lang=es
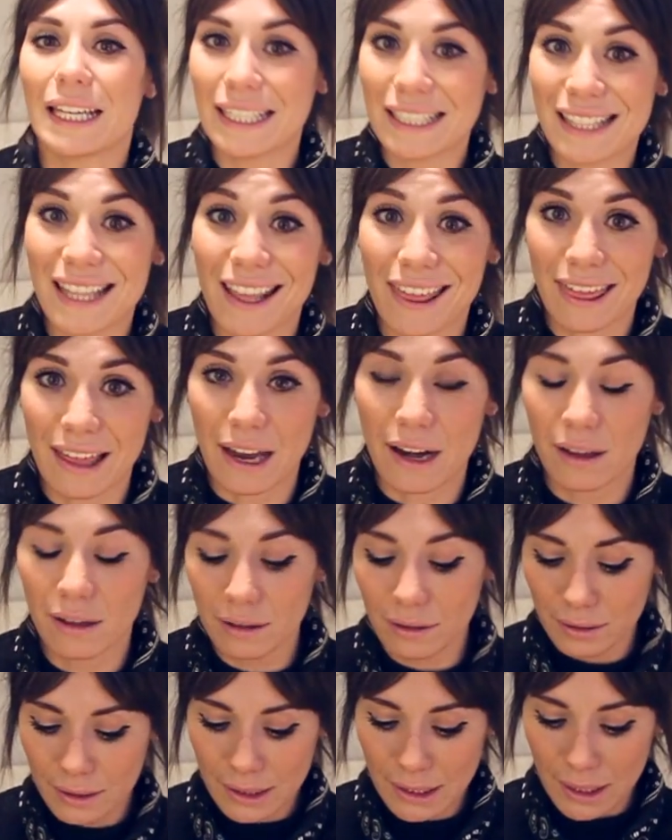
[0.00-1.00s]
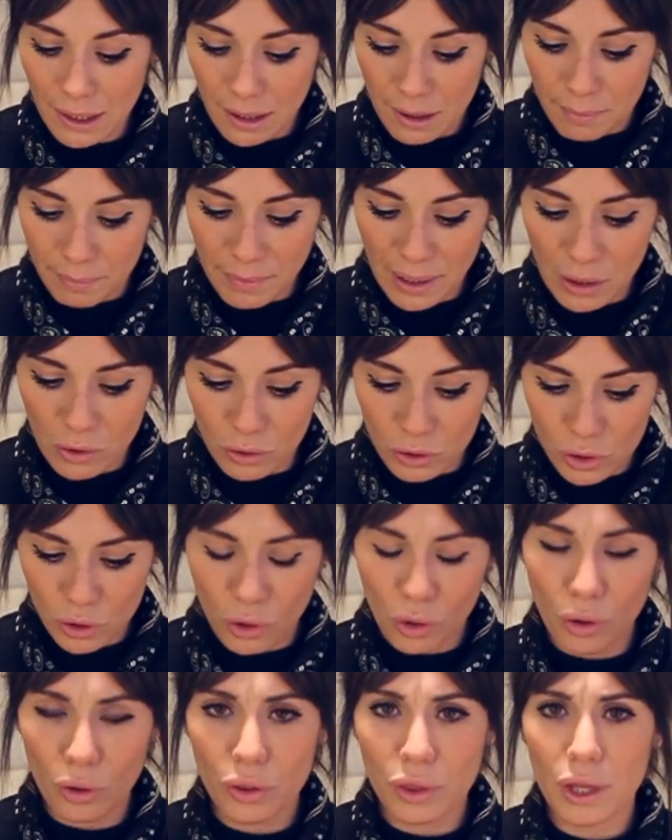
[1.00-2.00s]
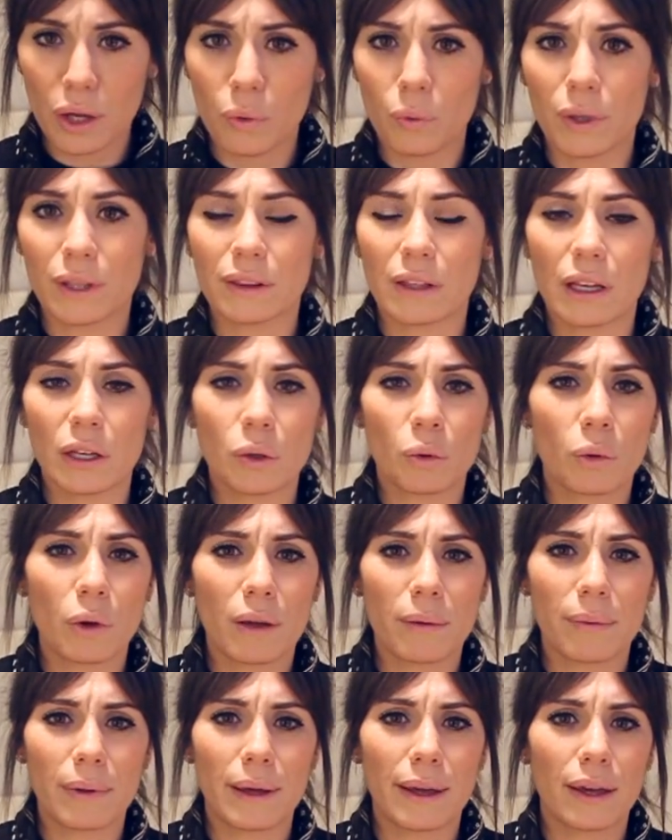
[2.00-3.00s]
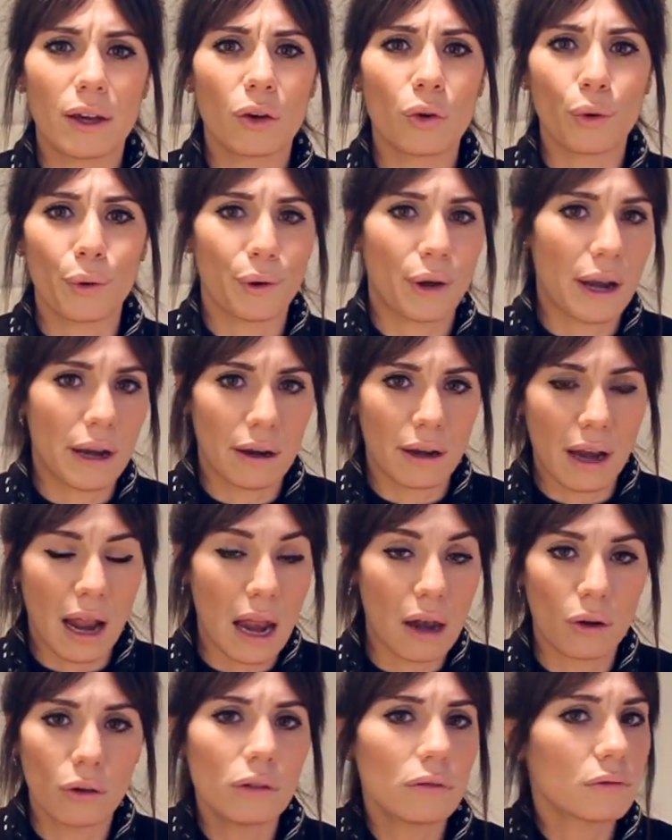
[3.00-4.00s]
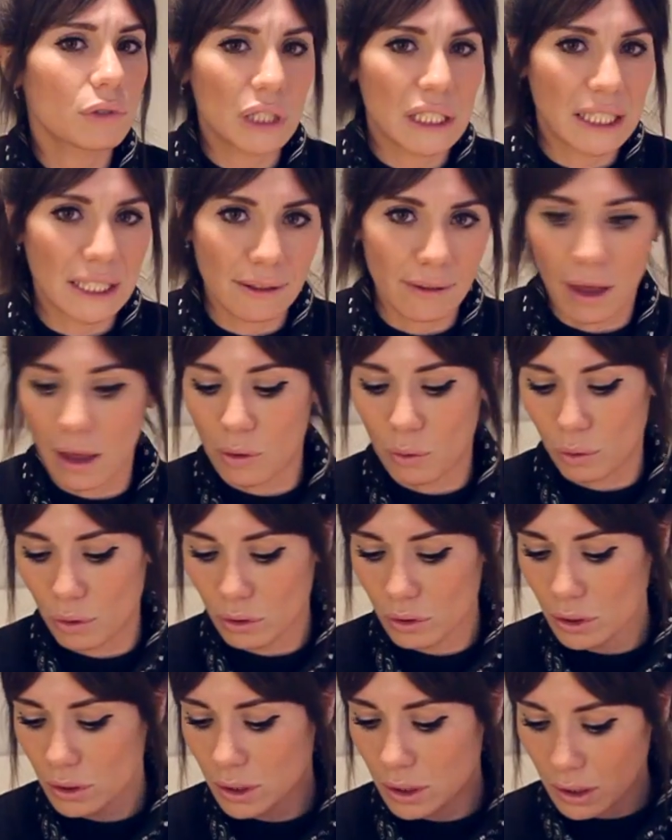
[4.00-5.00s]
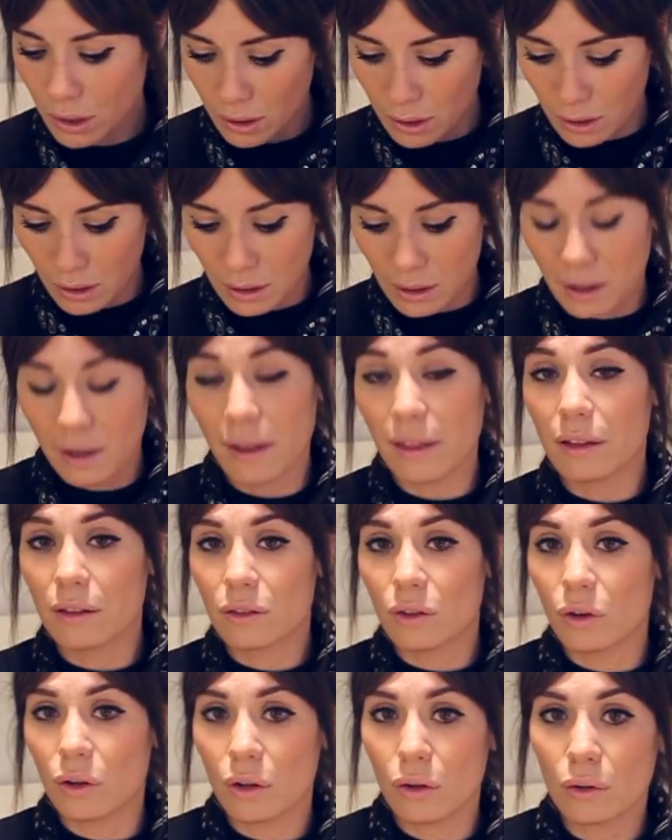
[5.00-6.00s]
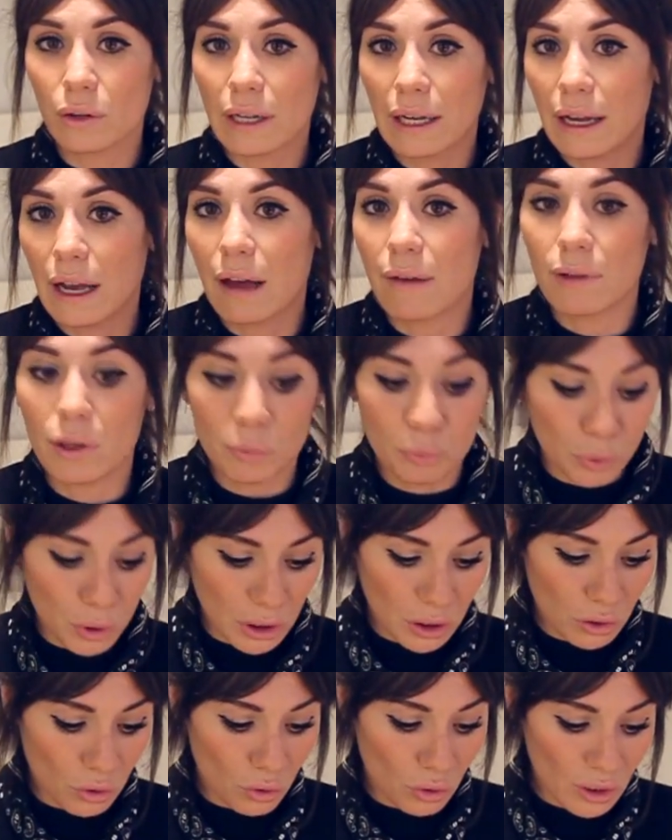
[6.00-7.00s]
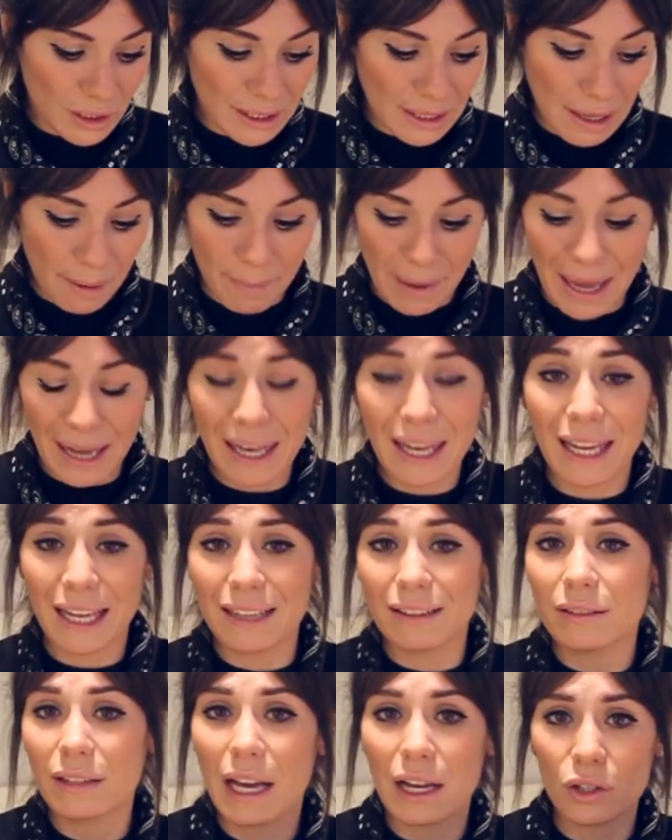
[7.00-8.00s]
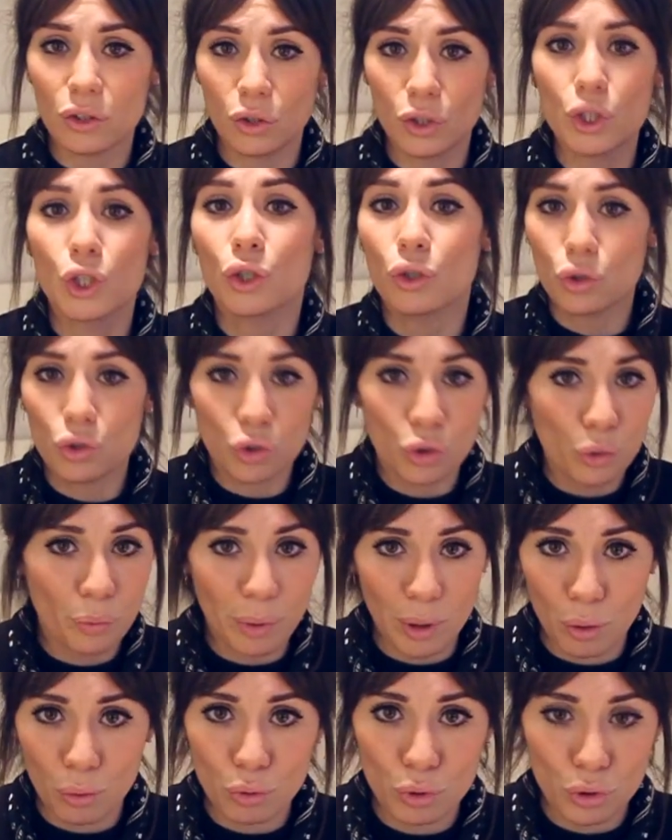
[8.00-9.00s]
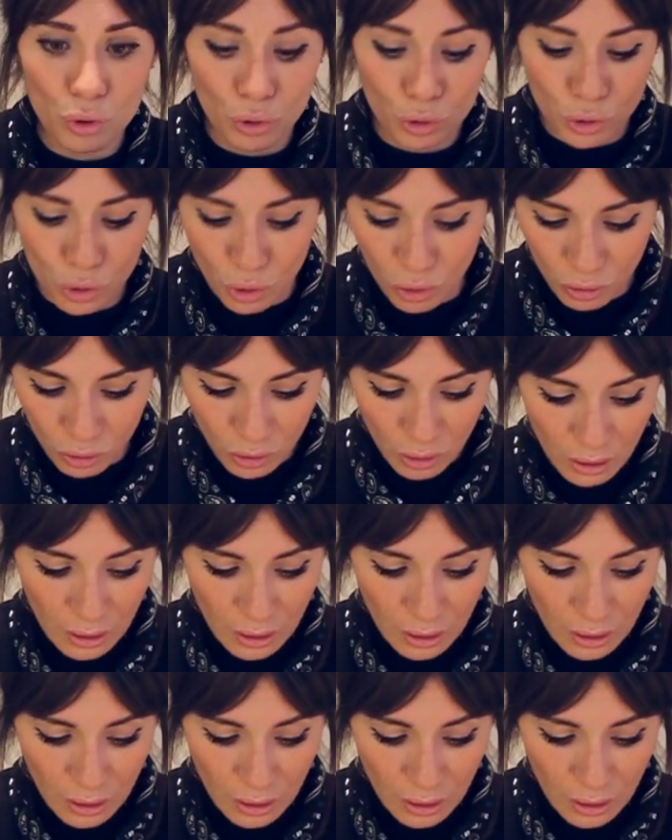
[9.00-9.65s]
es de Zara, me costó 59 con algo, 60 euros, que dentro de lo que cabe pues no está mal. El tacto es súper gustoso